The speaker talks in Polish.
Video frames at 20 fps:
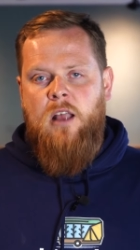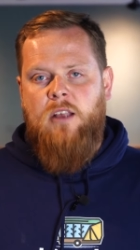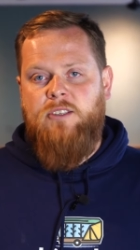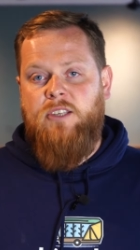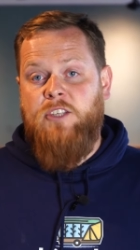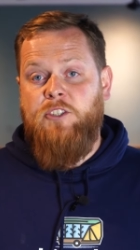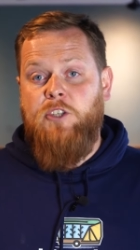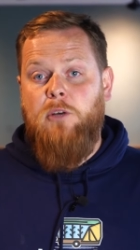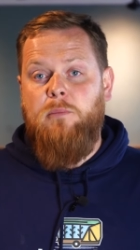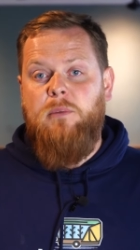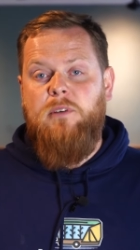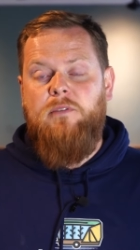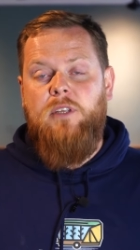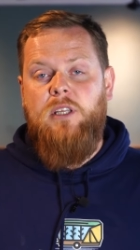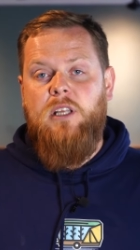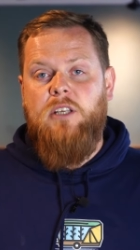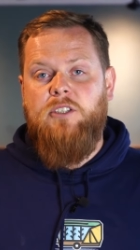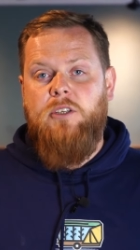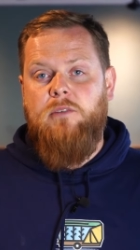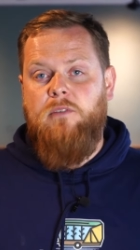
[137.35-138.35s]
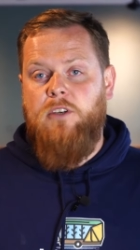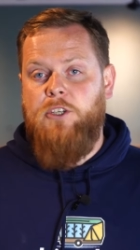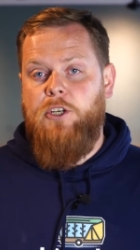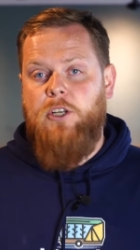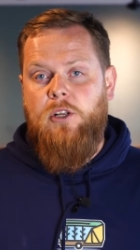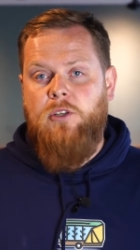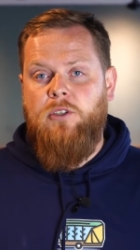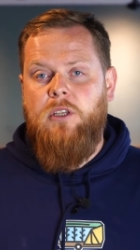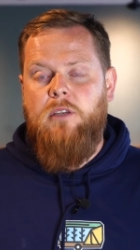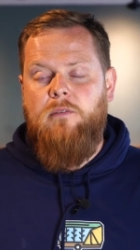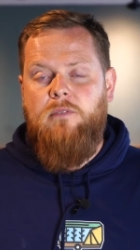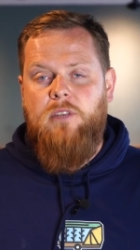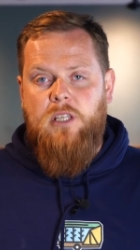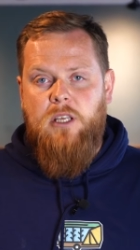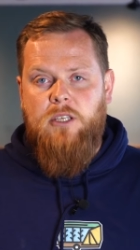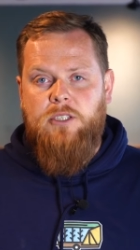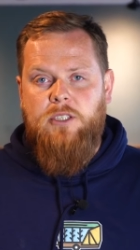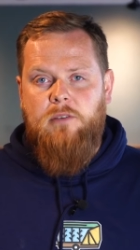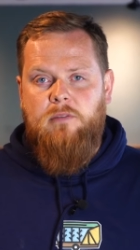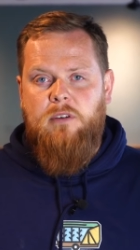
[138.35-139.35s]
zasoby finansowe, środki
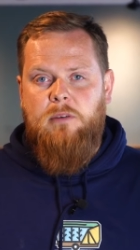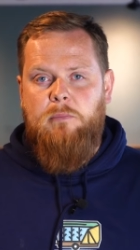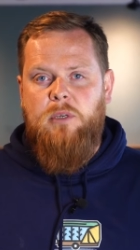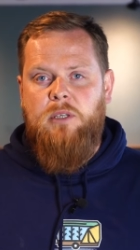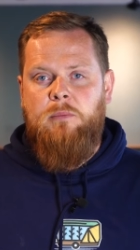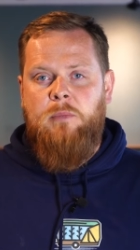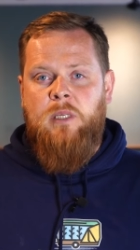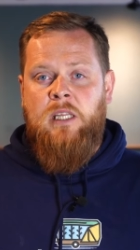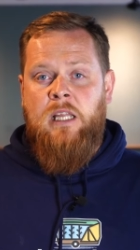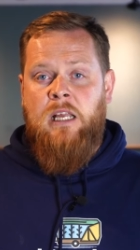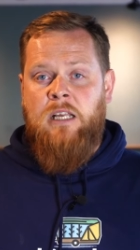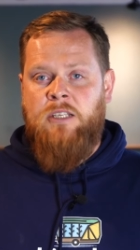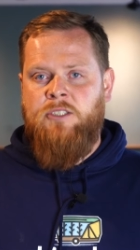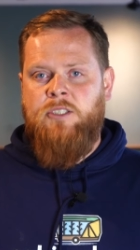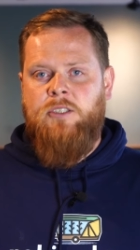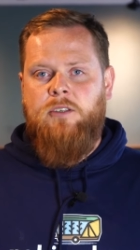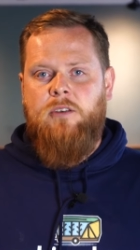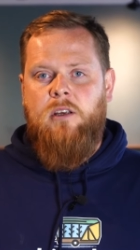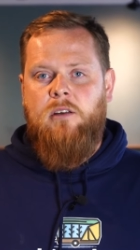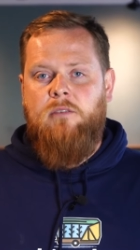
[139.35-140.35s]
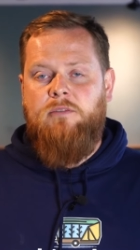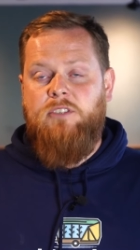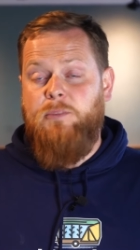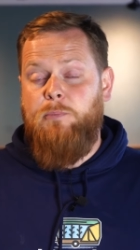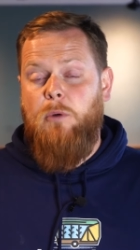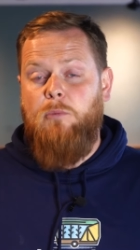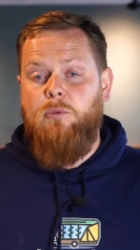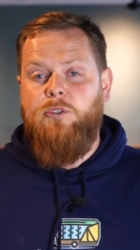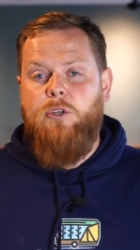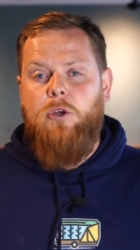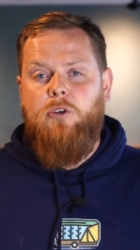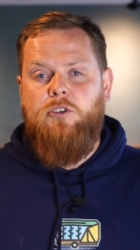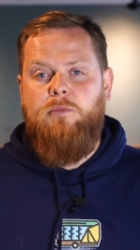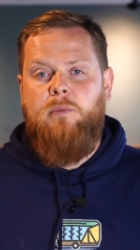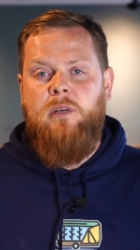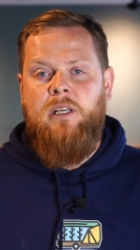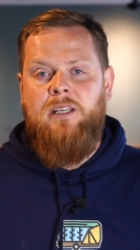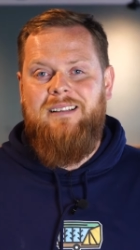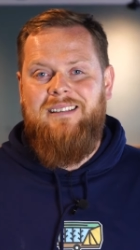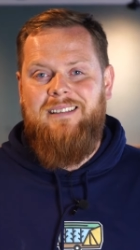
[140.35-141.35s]
finansowe, by nas e, wspomóc
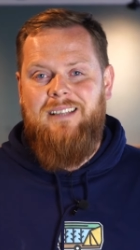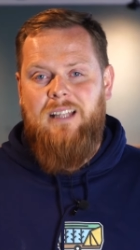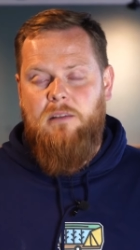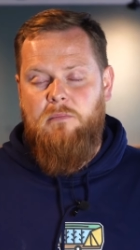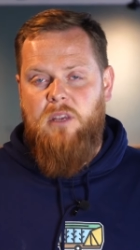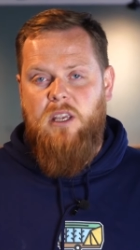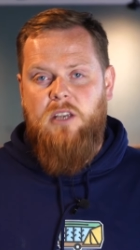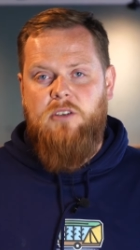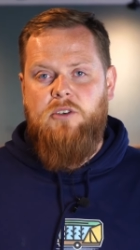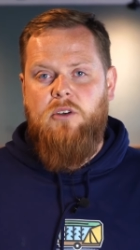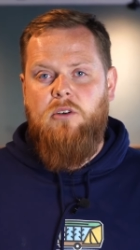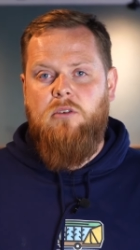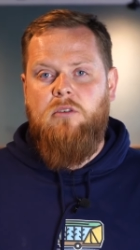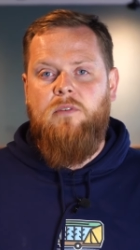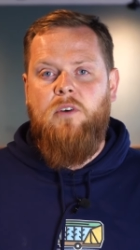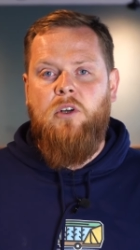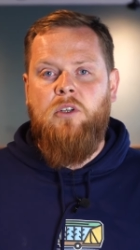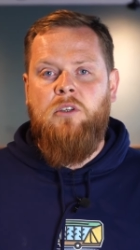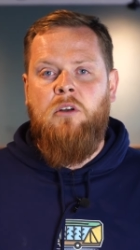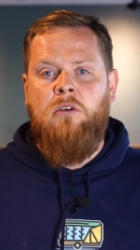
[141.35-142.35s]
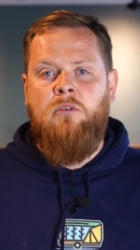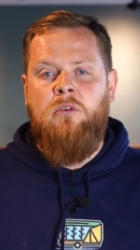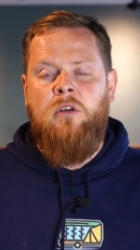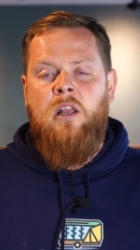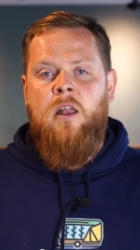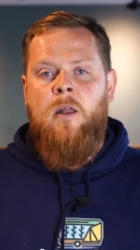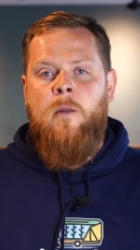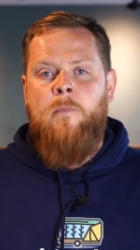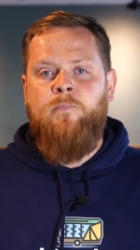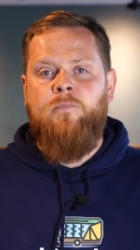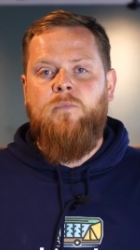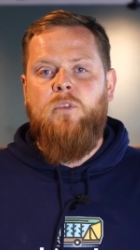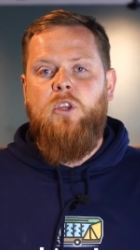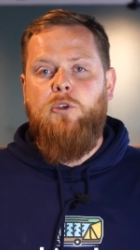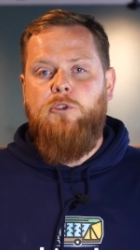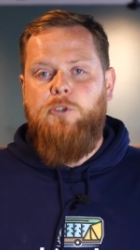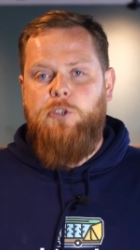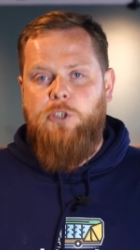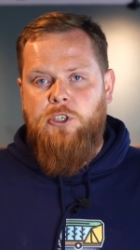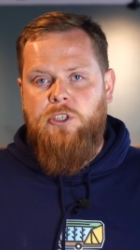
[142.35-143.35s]
choćby najmniejszą kwotą,
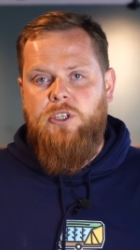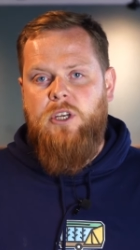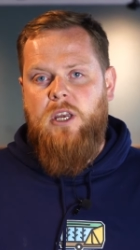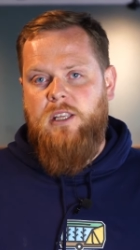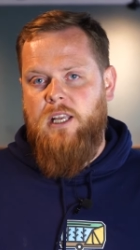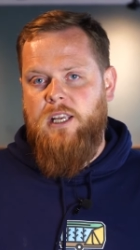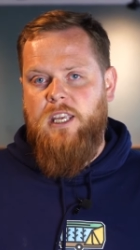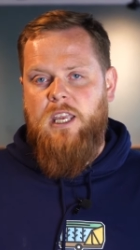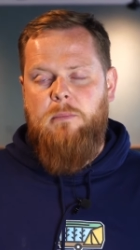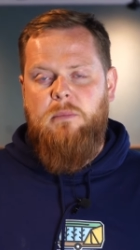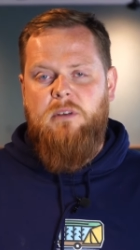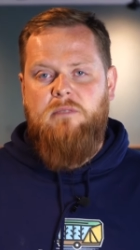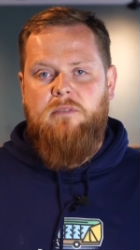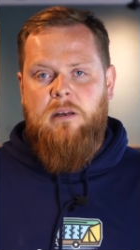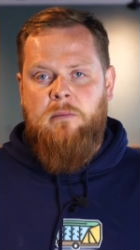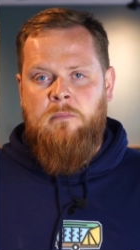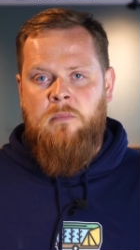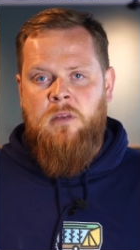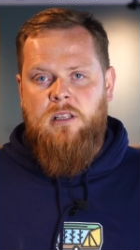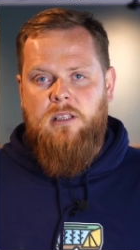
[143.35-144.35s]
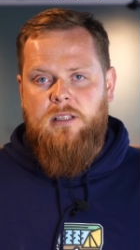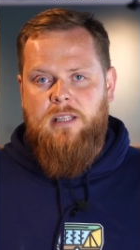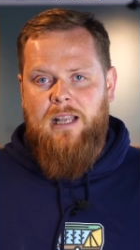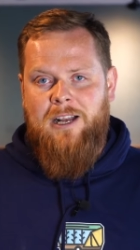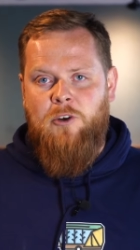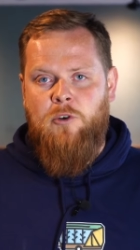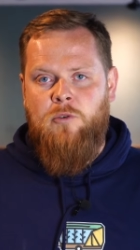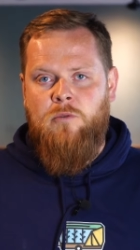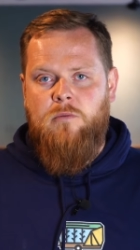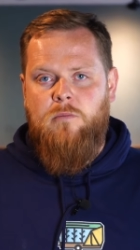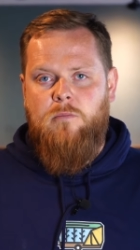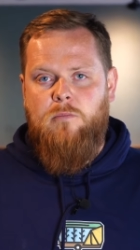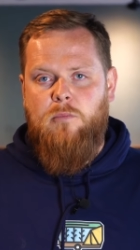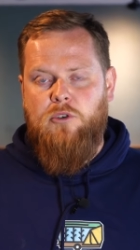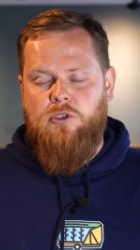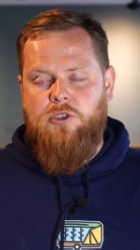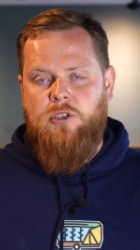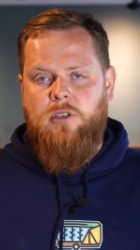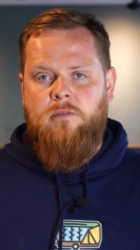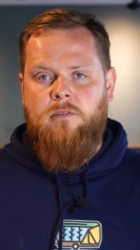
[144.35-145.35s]
to dzisiaj dajemy Wam taką
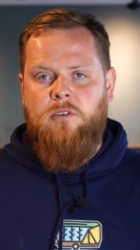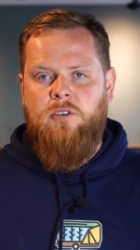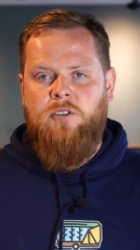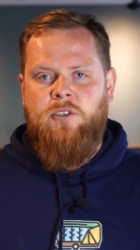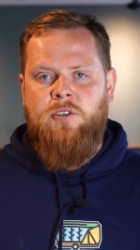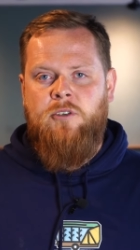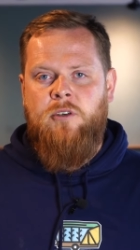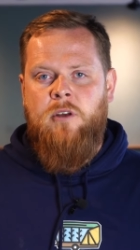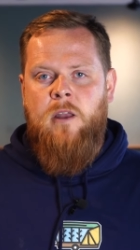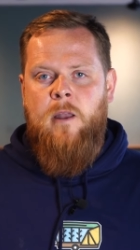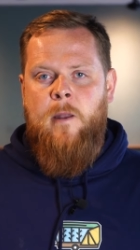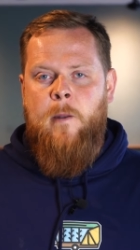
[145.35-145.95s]
możliwość.